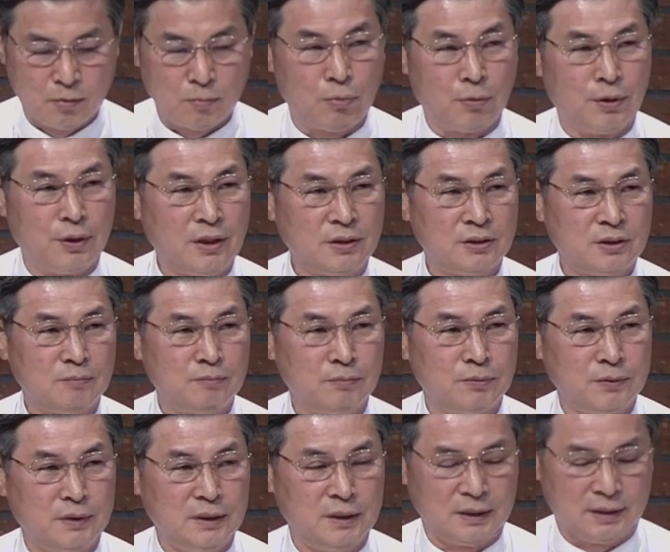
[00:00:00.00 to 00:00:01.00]
보내신
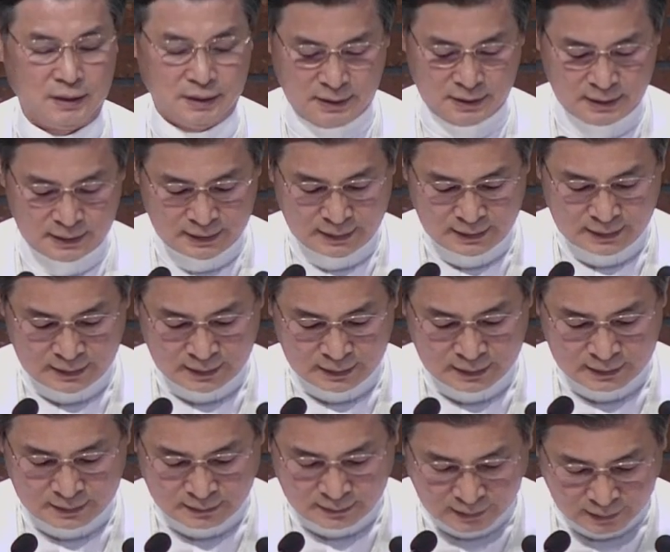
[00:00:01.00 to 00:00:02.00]
분이
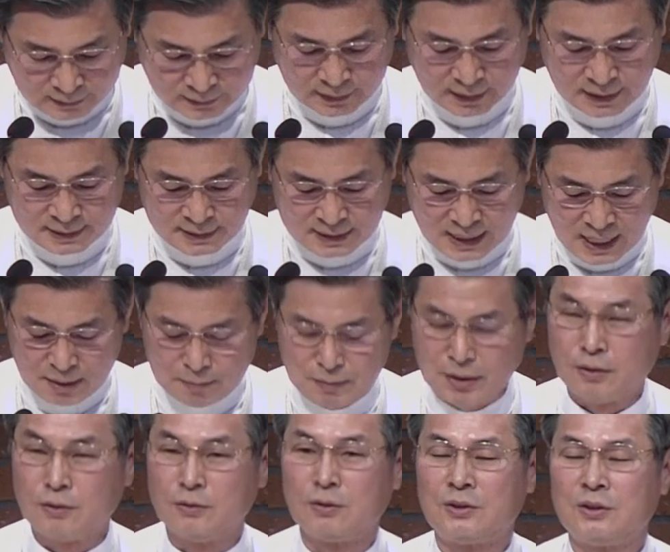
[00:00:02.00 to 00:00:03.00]
제시한
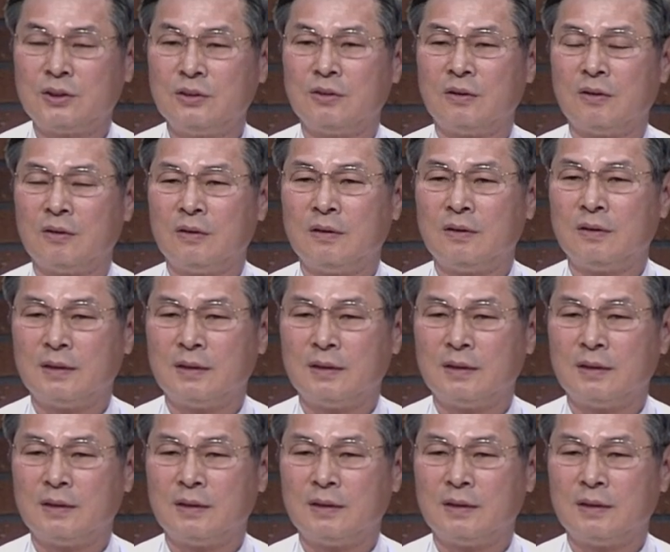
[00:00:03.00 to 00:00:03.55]
사명은 놓치고